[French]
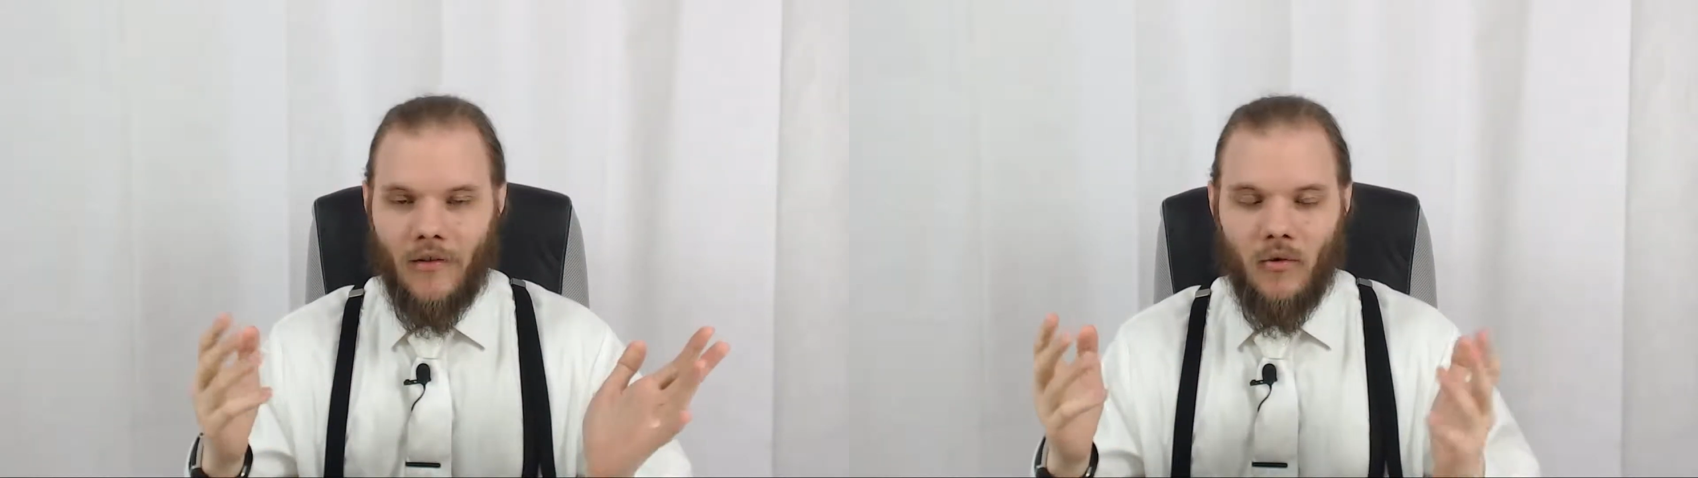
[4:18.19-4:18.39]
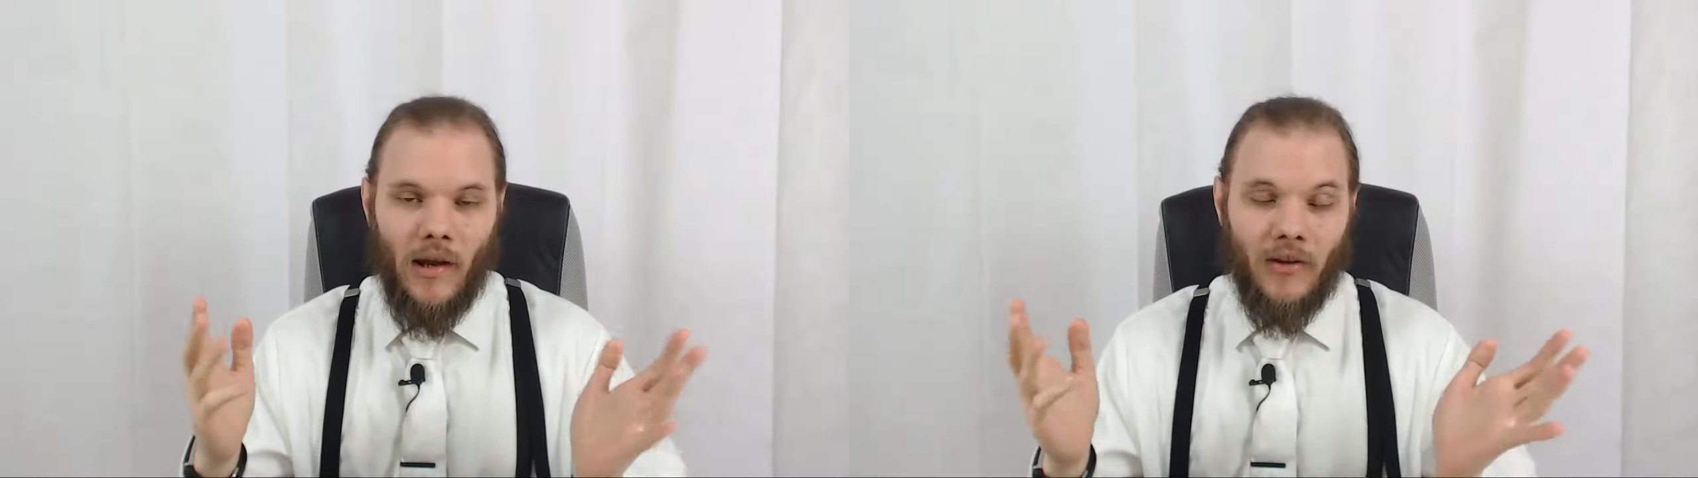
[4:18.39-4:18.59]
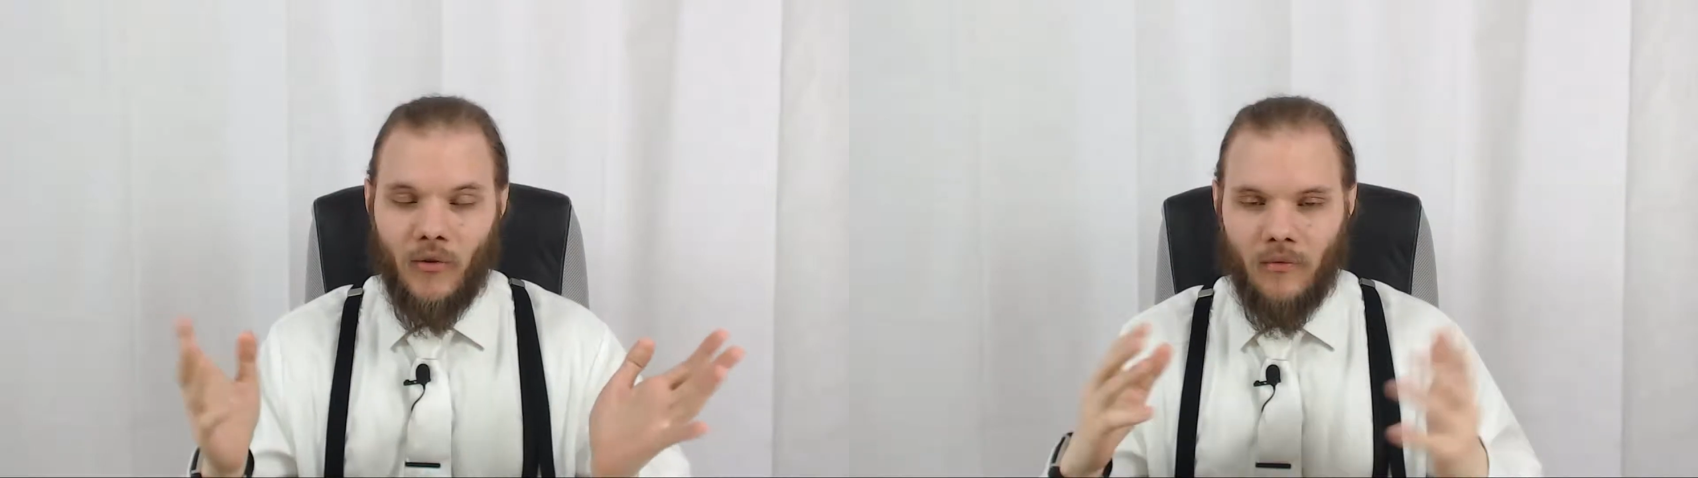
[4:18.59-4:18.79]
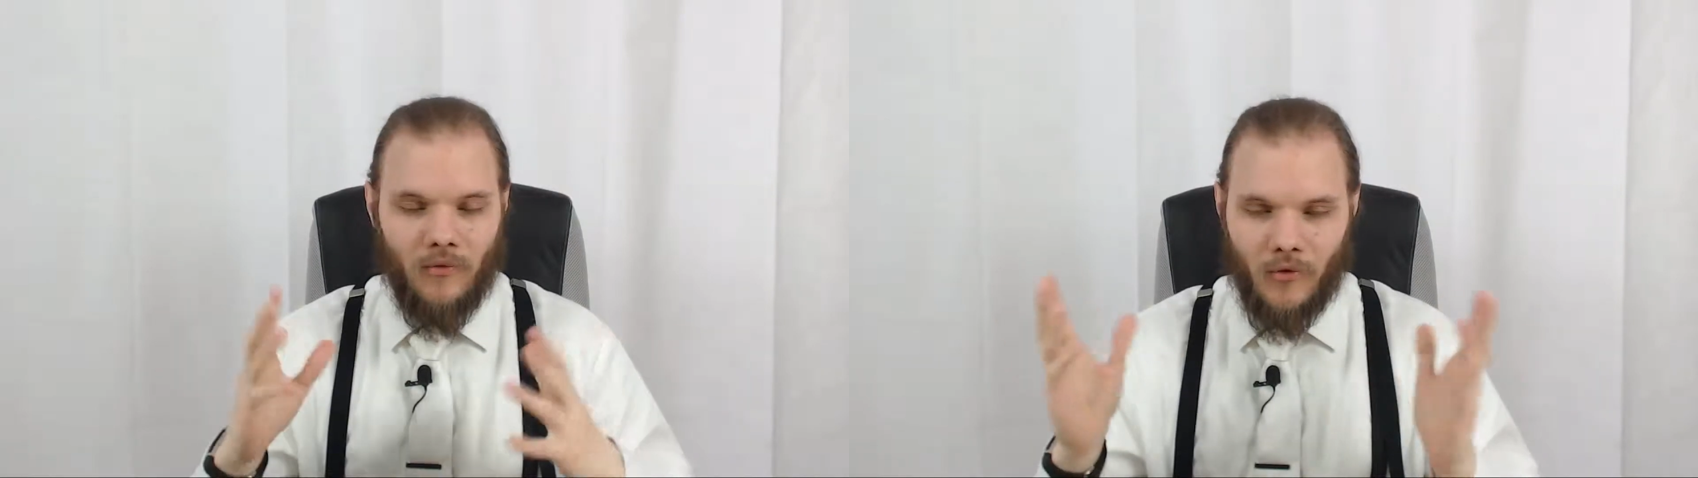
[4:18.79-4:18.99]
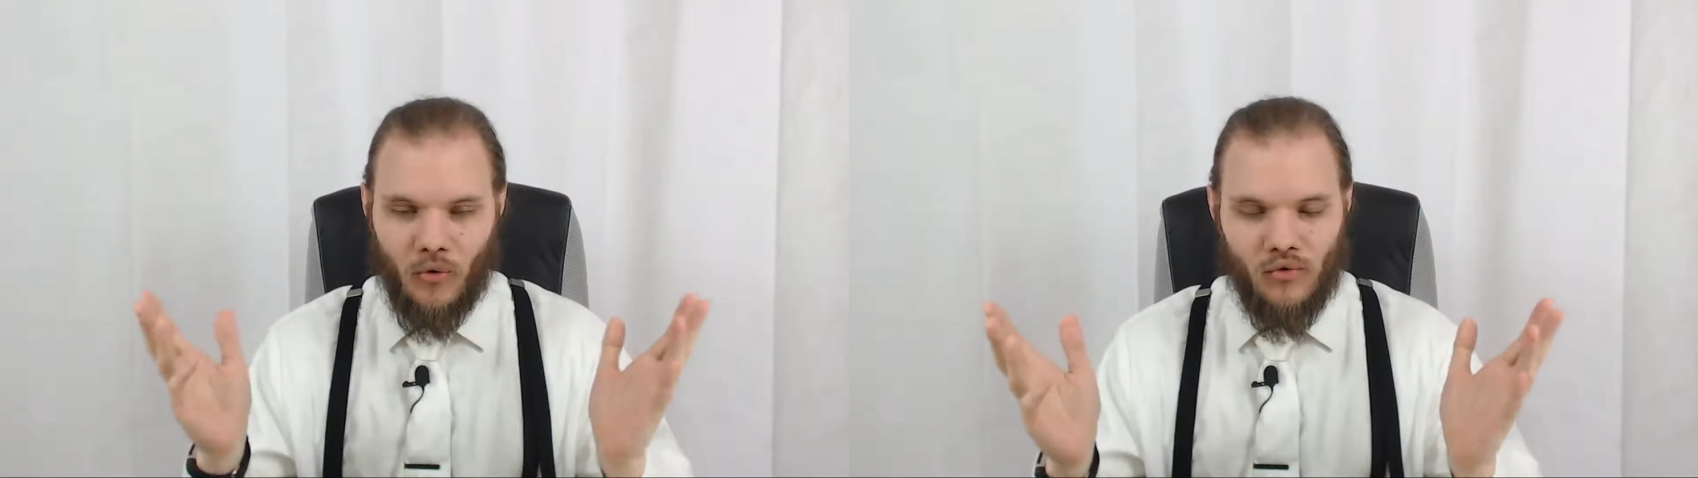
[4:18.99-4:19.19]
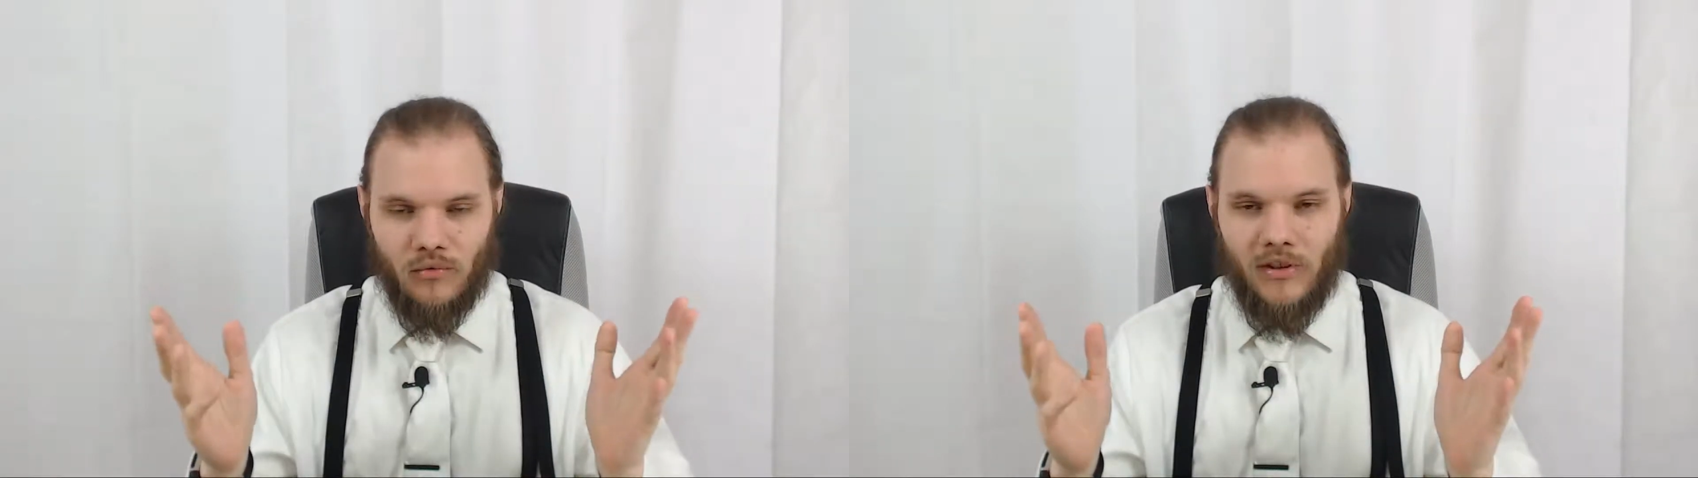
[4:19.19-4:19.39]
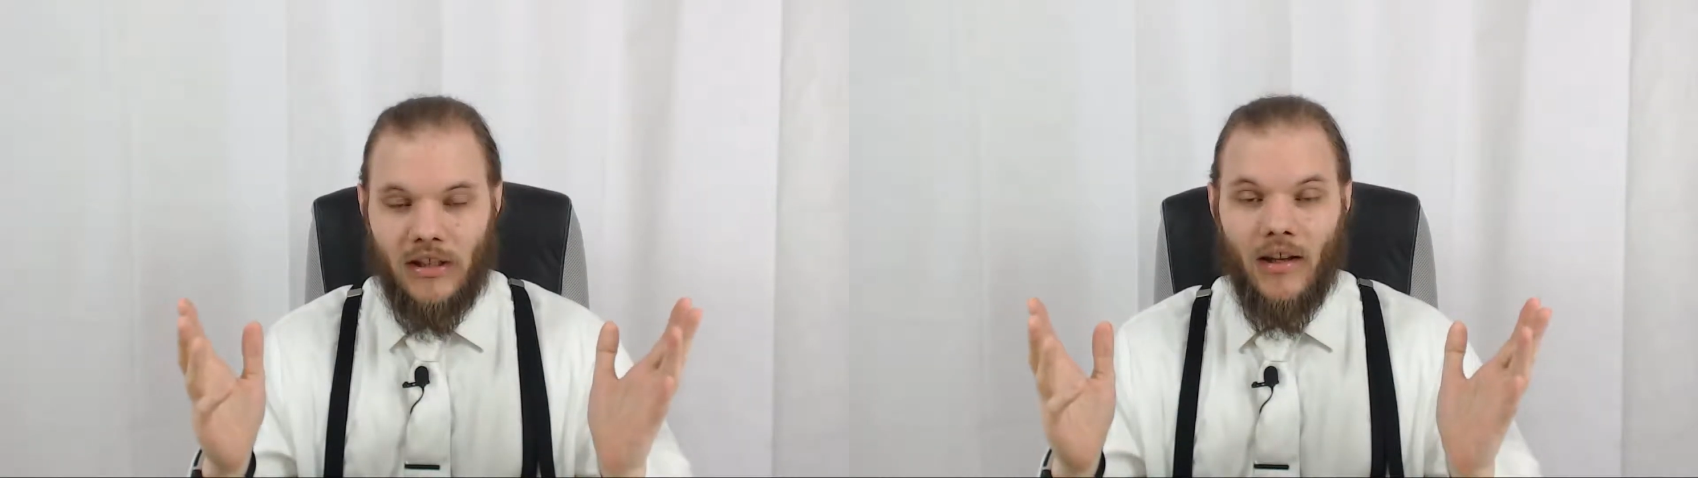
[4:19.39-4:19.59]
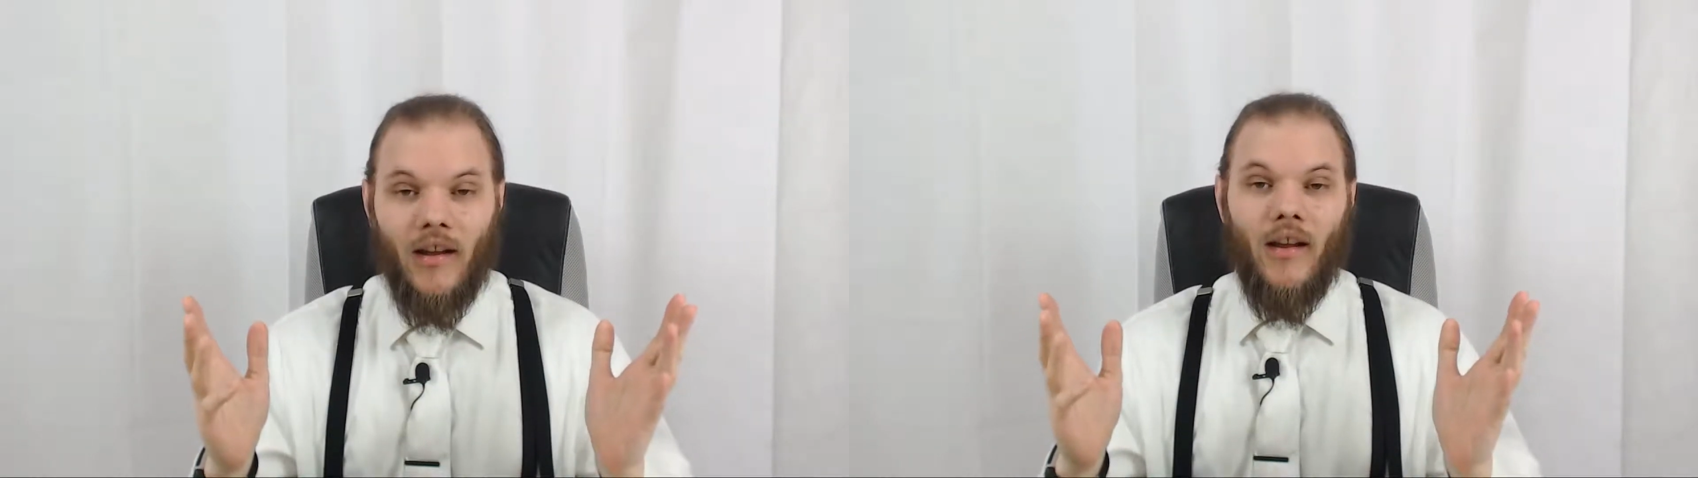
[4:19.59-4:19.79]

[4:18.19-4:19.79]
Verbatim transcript: Quake sont, sont shootés